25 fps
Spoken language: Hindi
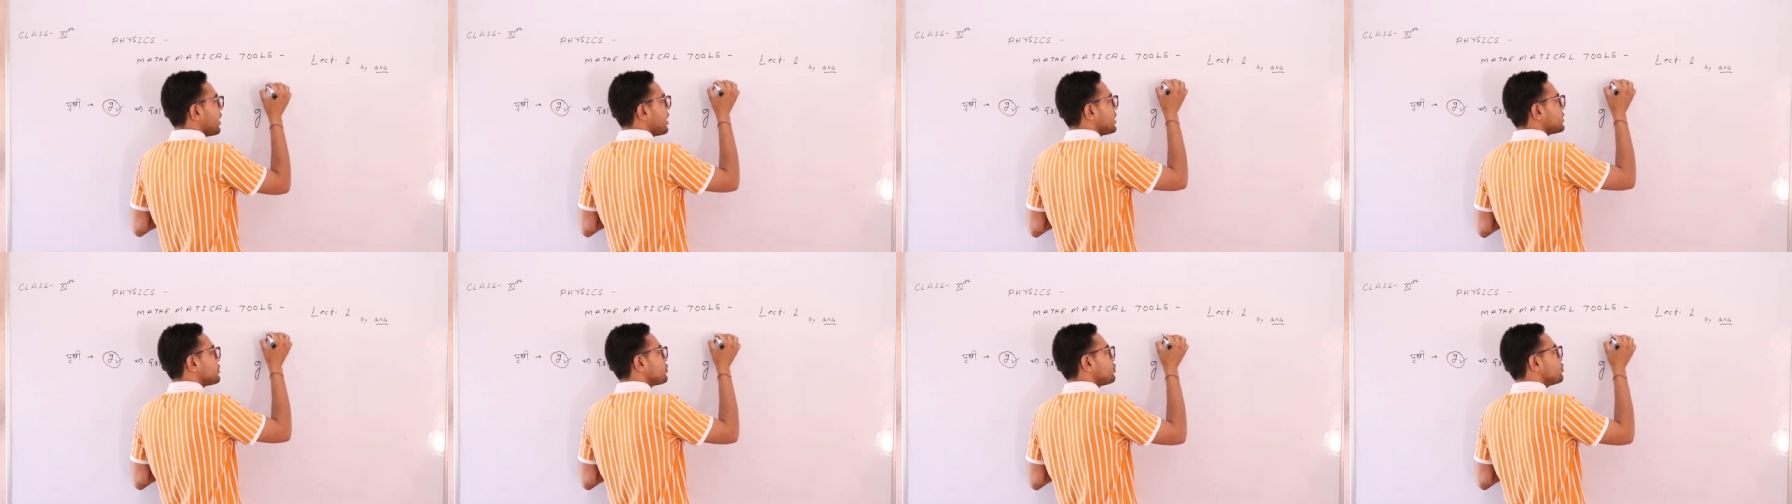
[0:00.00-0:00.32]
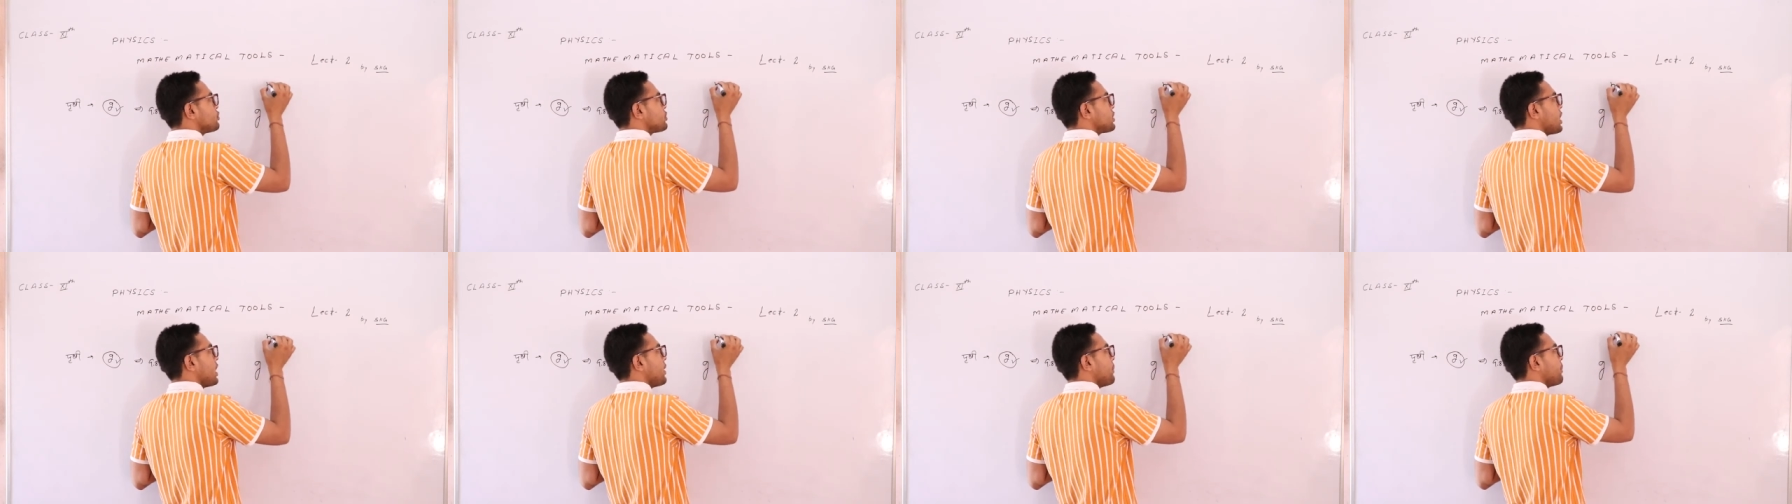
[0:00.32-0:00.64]
अच
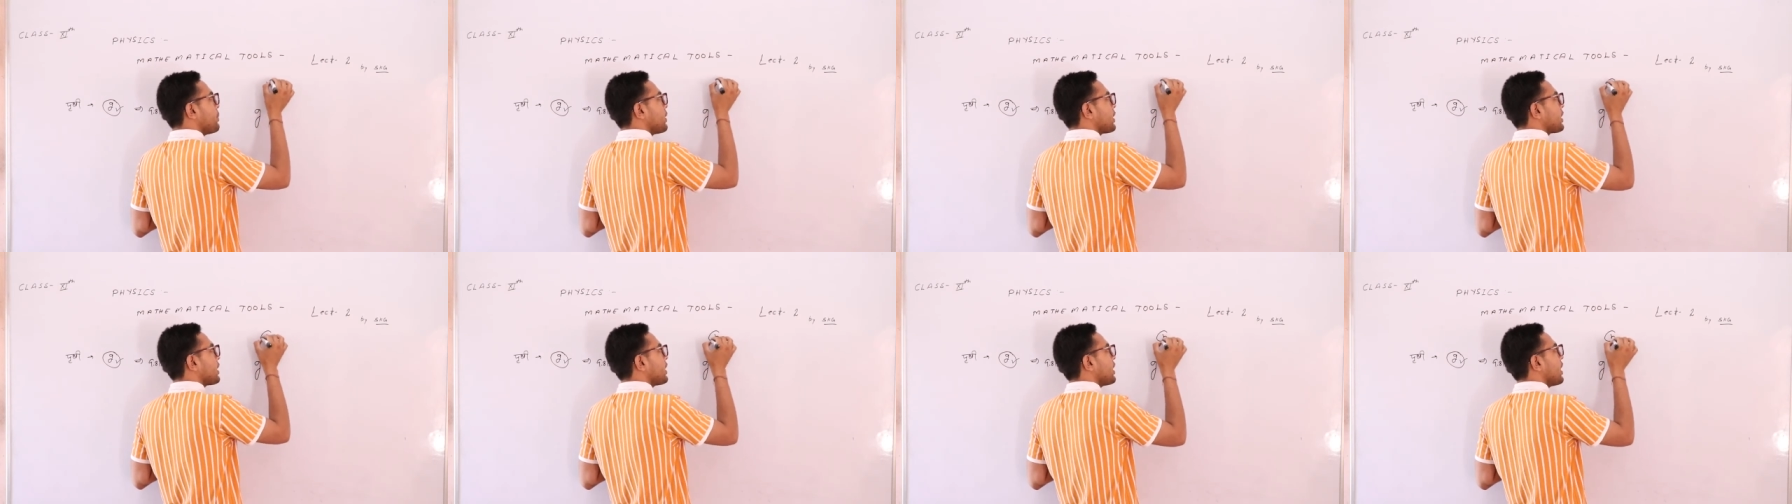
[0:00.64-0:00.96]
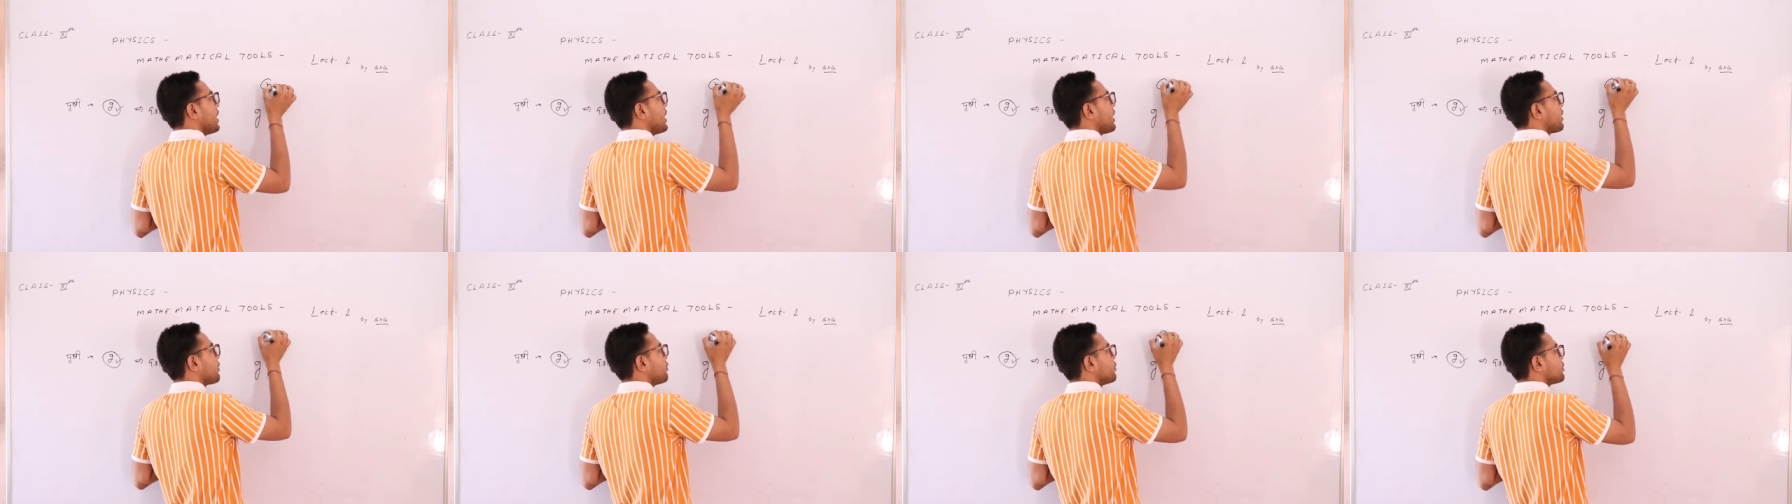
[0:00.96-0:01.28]
ऊंचाई पर
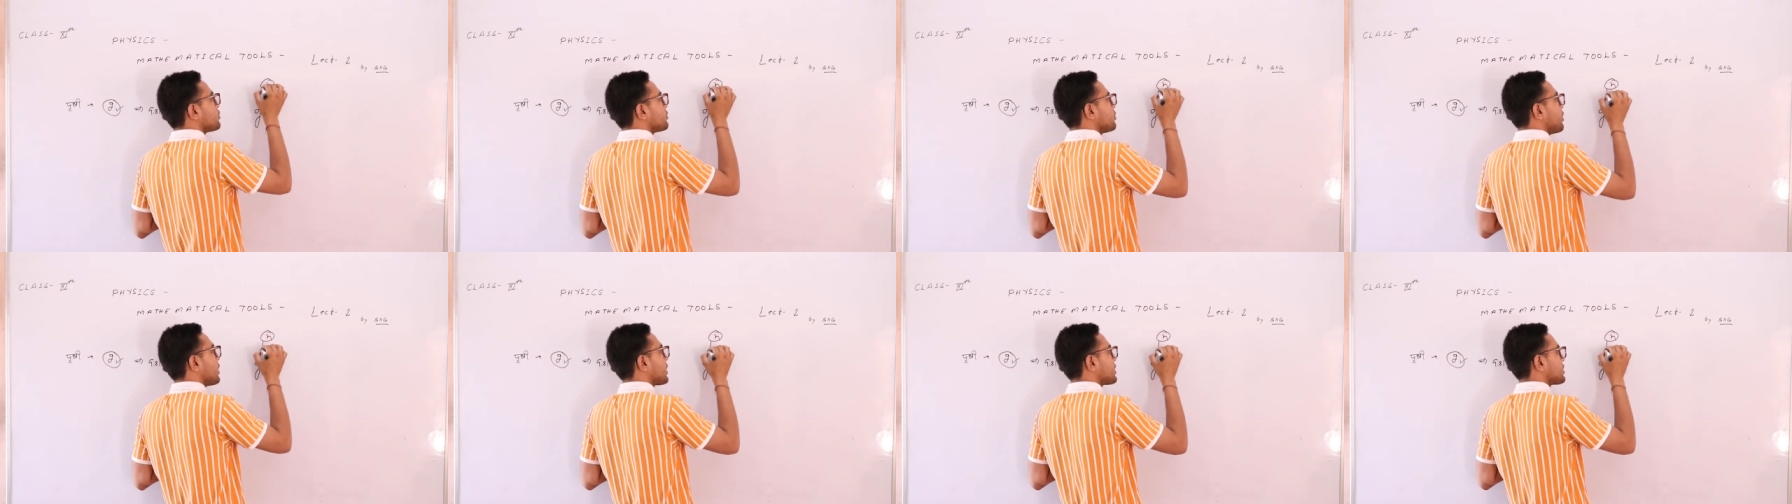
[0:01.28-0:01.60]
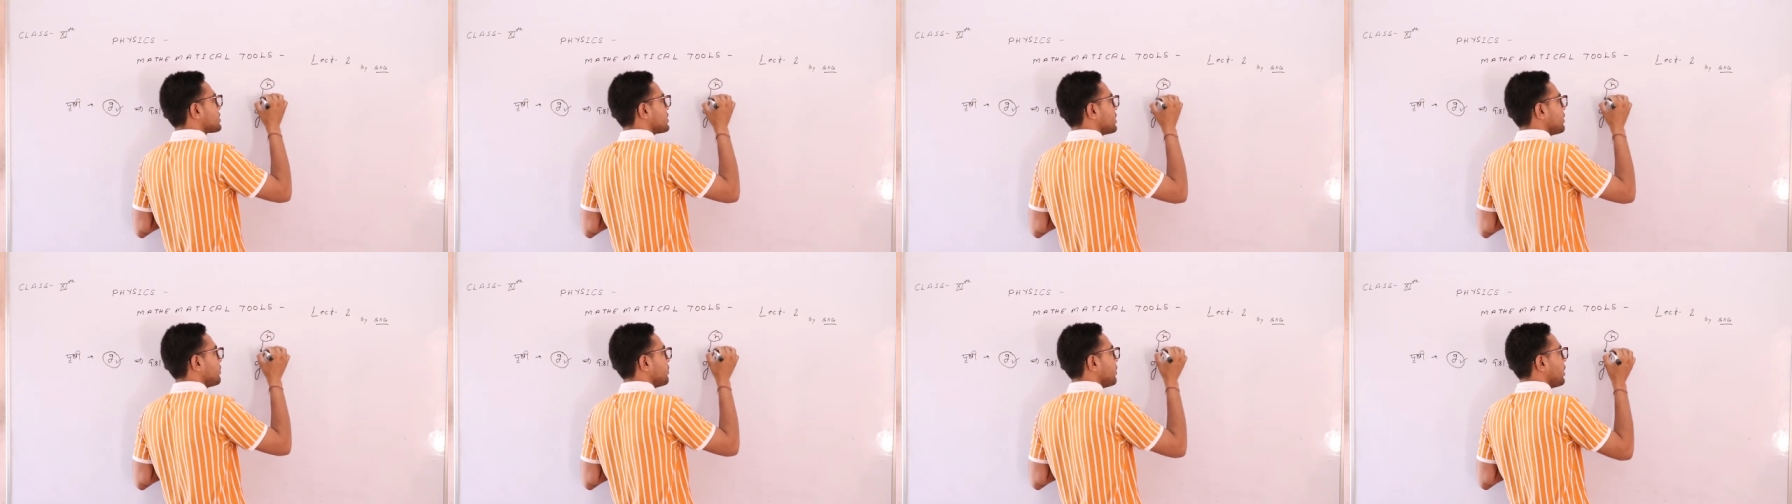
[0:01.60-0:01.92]
क्या है
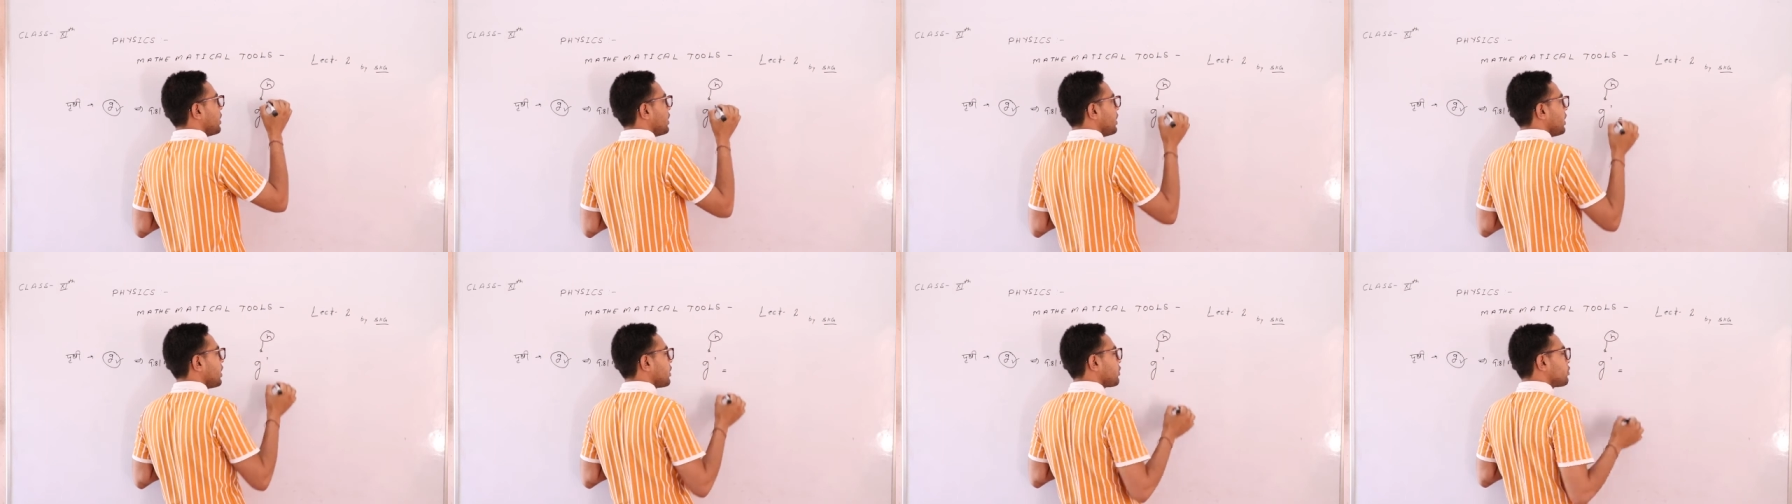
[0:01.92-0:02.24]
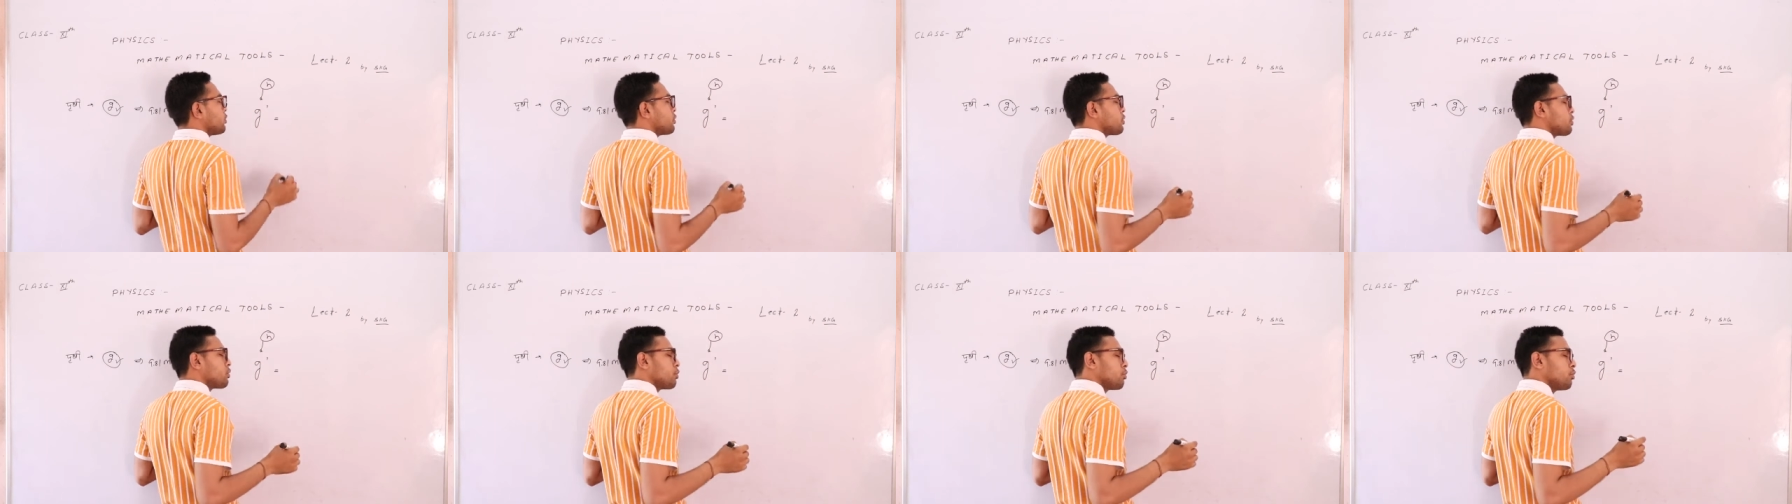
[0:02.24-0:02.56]
गुरुत्वाकर्षण बल
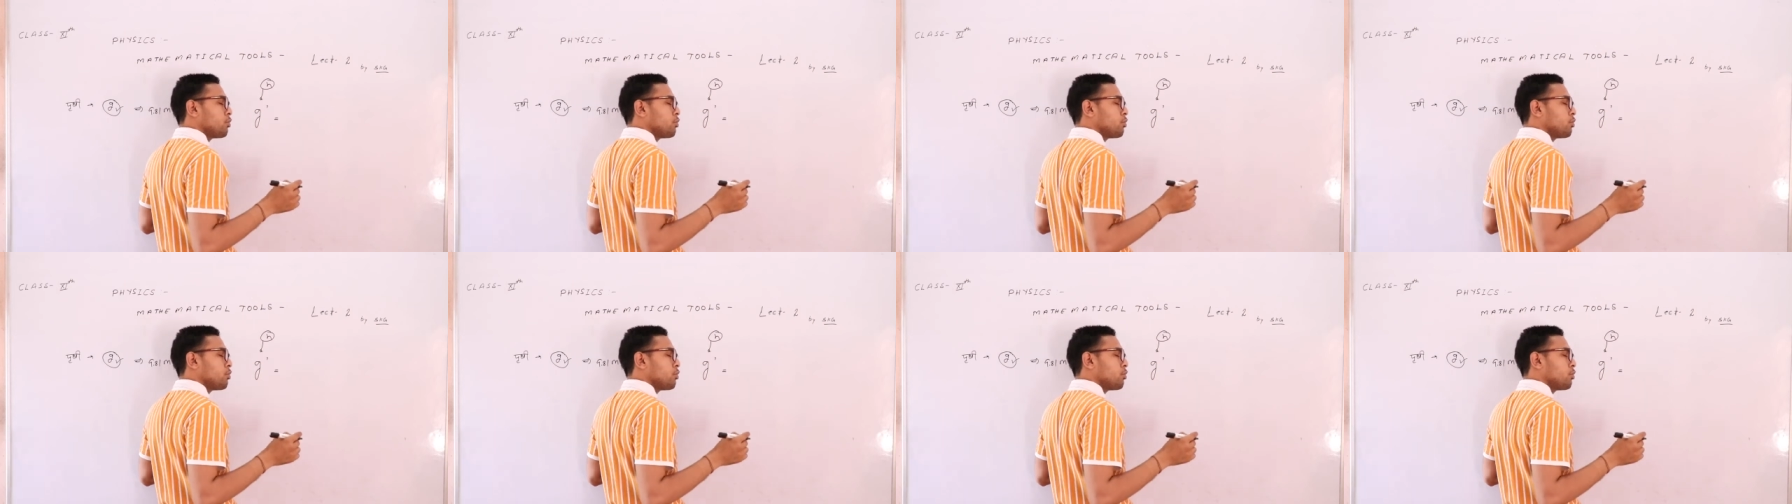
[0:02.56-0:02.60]
गु,